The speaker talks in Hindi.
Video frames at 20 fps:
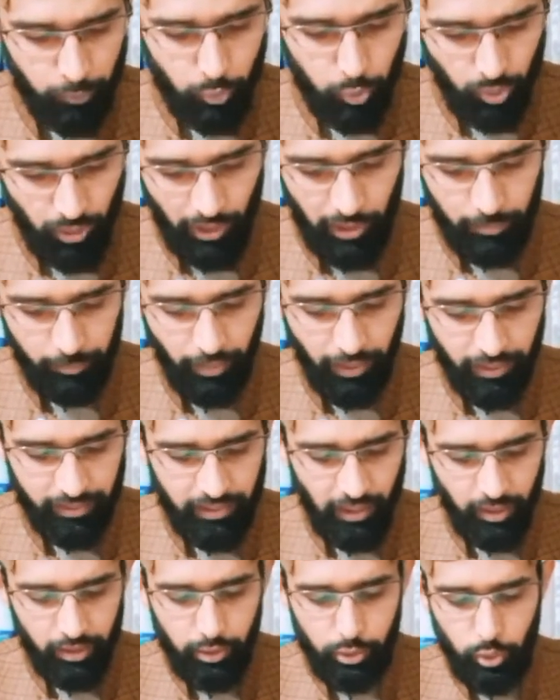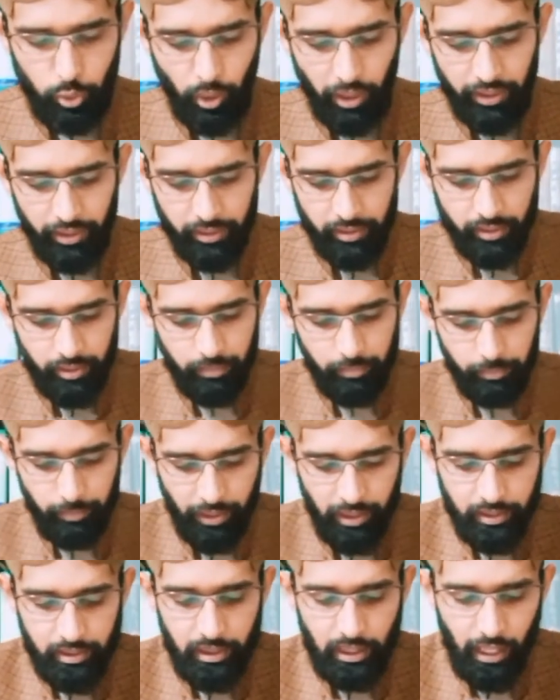सुर अलमायदा की जो आयत
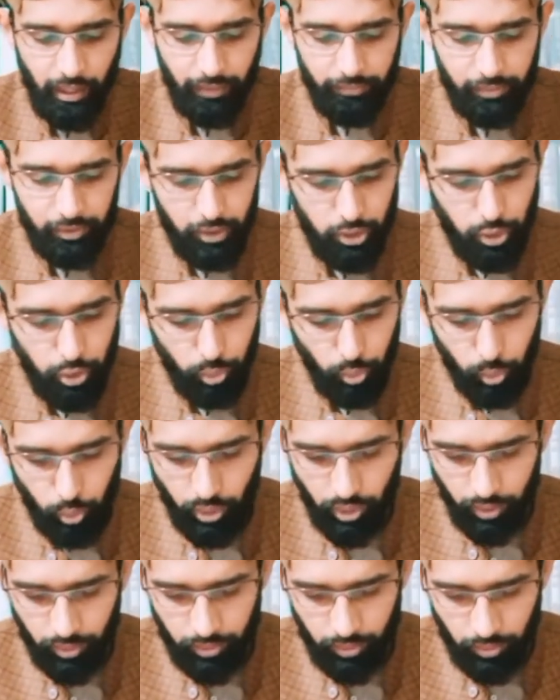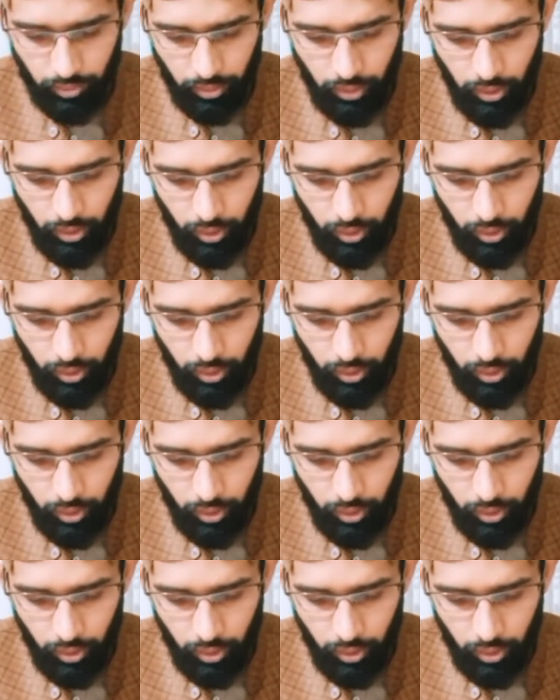मैंने तिलावत की शुरू के अंदर